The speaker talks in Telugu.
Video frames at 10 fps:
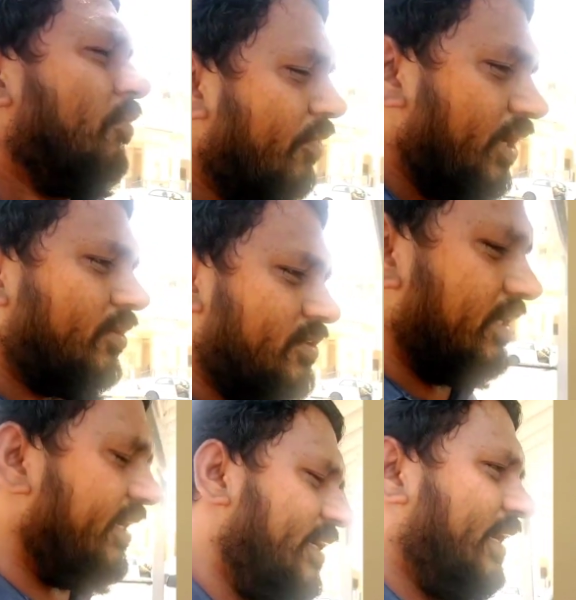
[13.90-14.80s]
వీళ్ళకు
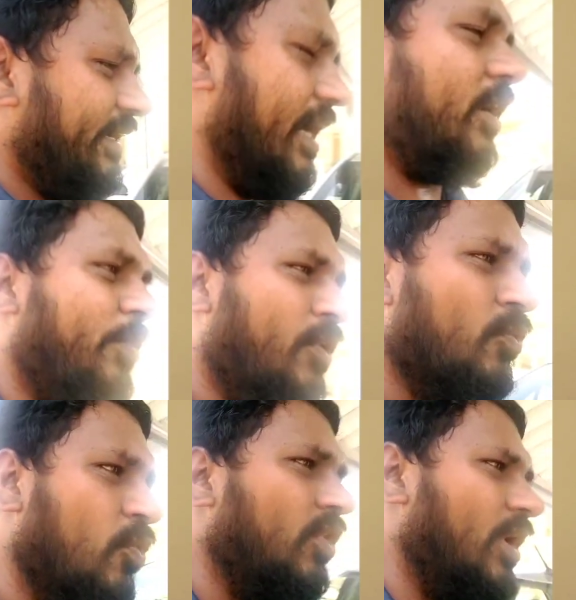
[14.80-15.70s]
తెలియట్లే యాడ
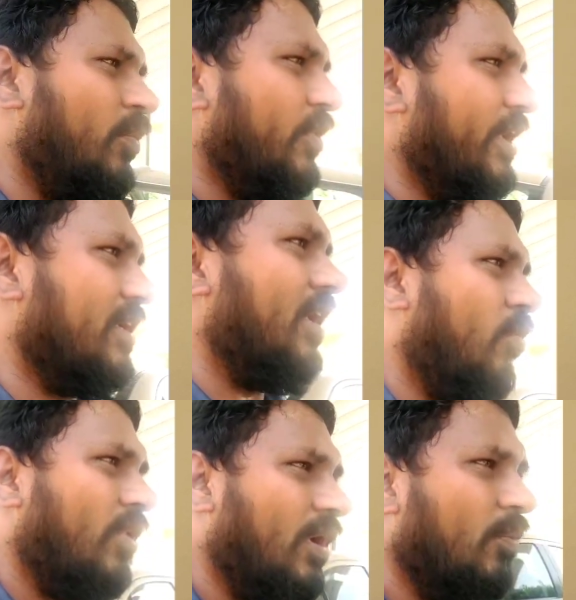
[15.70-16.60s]
పండుకుంటున్నాము ఎట్లా
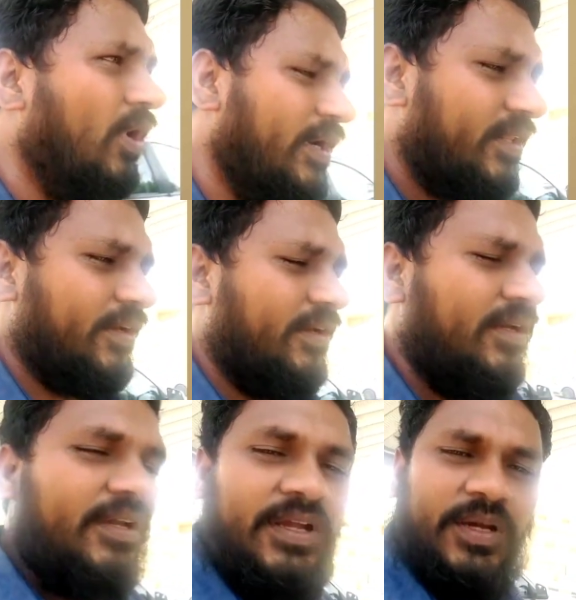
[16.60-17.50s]
ఉన్నాము అనేది
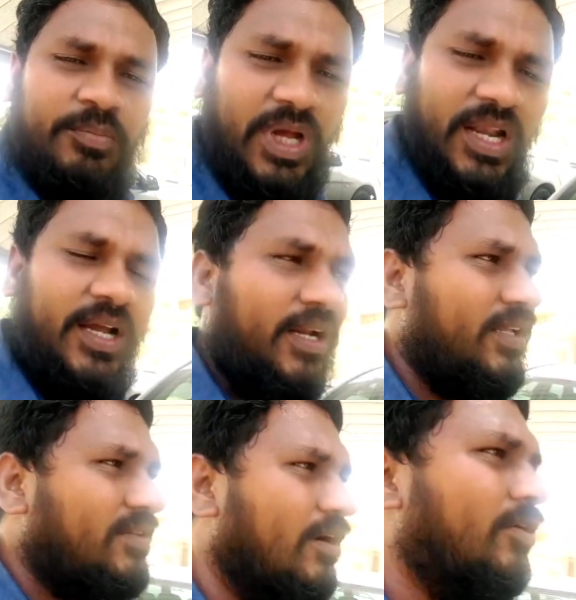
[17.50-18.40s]
మళ్ళీగా
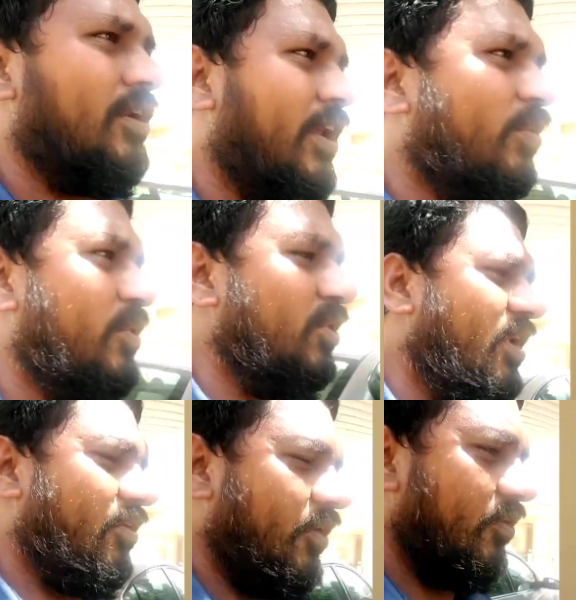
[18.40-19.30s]
నిద్రలోనే
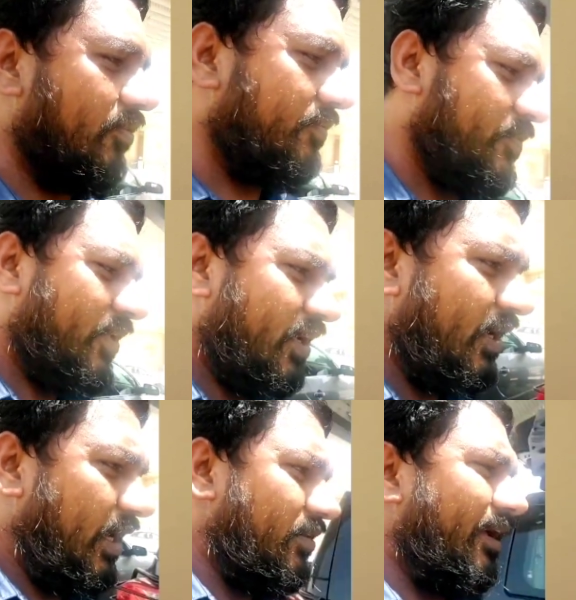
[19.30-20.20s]
వెళ్ళిపోతున్నారు వాళ్ళు
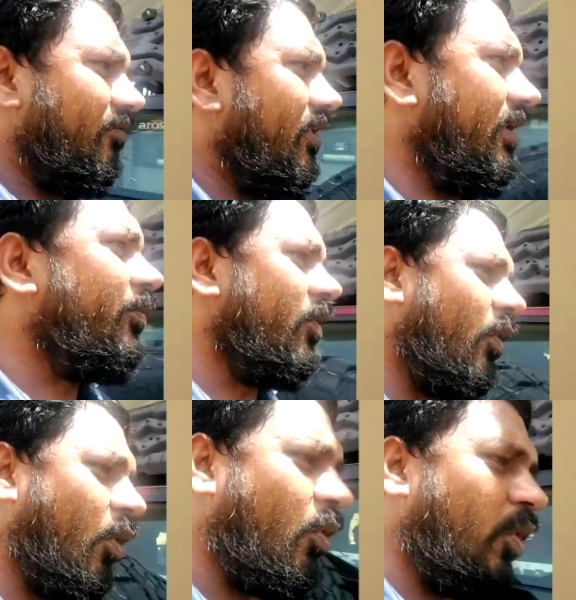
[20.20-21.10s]
దానివల్ల ఇప్పుడు
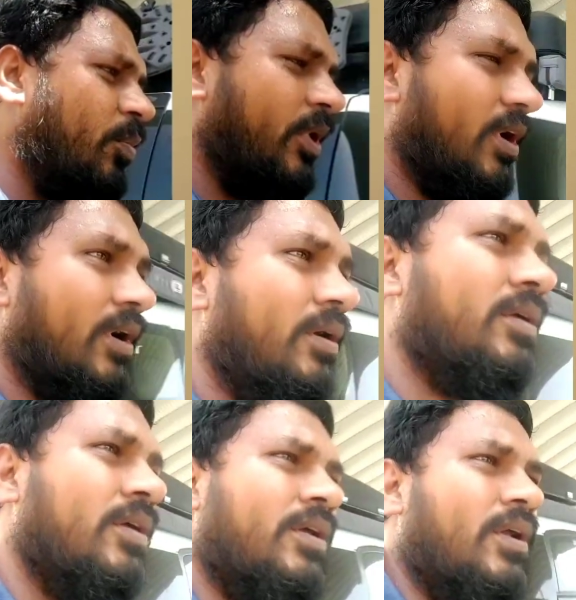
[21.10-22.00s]

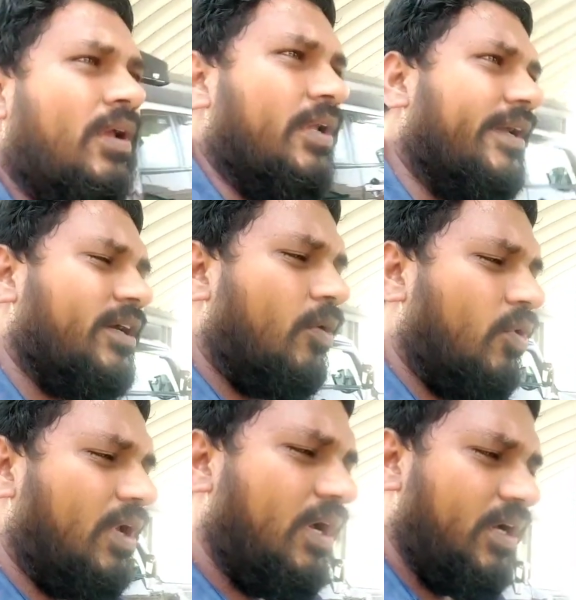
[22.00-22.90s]
గవర్నమెంట్ ఇక్కడ
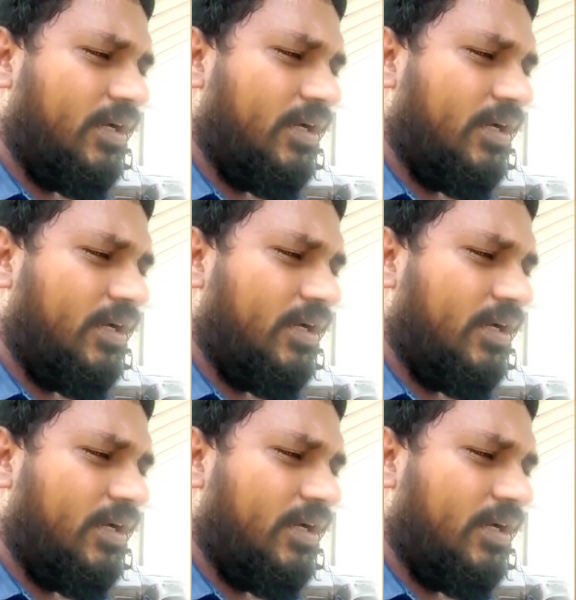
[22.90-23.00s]
ఉన్న